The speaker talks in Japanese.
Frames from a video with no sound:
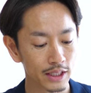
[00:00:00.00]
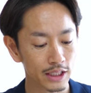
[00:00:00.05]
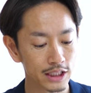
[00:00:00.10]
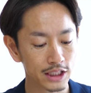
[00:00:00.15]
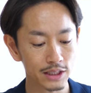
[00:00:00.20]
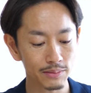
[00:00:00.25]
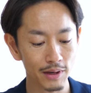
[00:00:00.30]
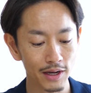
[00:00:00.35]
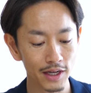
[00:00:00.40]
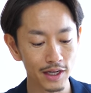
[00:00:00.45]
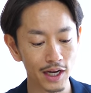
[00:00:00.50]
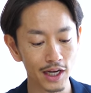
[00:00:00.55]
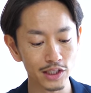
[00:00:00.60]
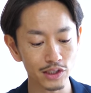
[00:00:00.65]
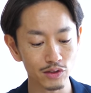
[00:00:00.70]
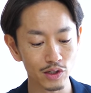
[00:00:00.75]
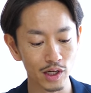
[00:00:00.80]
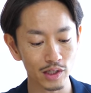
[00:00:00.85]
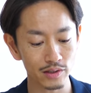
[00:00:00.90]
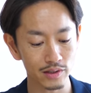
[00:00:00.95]
一番
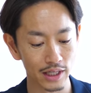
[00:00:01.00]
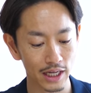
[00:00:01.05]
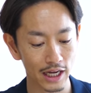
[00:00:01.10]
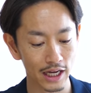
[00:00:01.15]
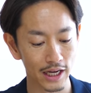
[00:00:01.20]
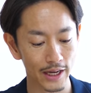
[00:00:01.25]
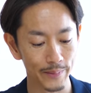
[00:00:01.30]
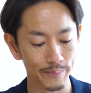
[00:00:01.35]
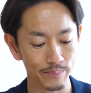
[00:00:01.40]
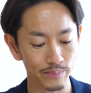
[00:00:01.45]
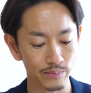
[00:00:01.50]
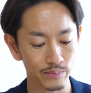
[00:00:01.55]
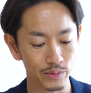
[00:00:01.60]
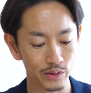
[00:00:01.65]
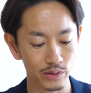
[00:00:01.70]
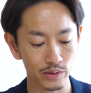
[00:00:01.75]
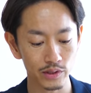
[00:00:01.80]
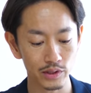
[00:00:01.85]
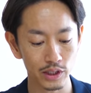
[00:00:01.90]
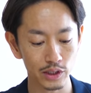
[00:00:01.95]
カジュアルな
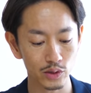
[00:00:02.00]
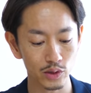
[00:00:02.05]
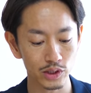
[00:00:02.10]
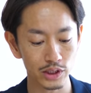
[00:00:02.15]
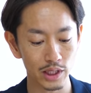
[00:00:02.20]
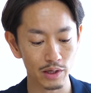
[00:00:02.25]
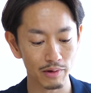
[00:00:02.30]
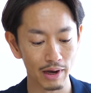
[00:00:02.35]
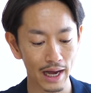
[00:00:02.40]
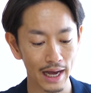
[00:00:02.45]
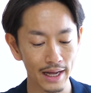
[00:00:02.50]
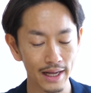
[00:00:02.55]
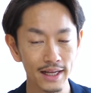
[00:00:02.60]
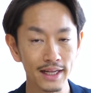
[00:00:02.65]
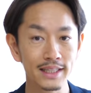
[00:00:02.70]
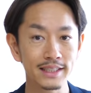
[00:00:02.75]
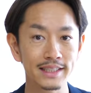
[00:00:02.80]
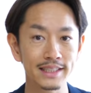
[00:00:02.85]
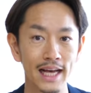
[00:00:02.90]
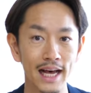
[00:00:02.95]
分類として
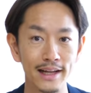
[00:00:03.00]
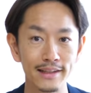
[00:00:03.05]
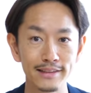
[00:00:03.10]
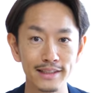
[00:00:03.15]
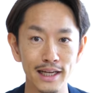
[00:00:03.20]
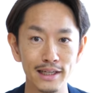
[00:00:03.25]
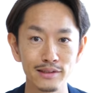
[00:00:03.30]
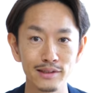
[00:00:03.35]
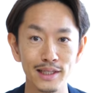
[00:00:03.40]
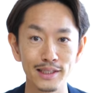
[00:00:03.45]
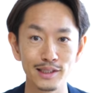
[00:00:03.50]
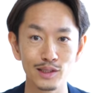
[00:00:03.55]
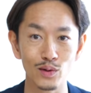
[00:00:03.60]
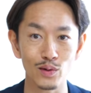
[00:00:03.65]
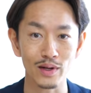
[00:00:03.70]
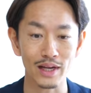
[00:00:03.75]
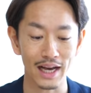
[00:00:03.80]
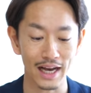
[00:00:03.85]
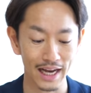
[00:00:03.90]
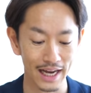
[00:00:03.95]
はサンダルです
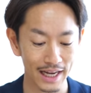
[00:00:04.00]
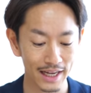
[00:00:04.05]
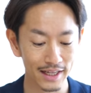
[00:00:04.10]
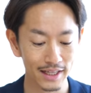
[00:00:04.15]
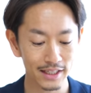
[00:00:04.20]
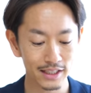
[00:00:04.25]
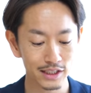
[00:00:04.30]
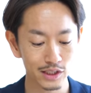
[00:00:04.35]
とか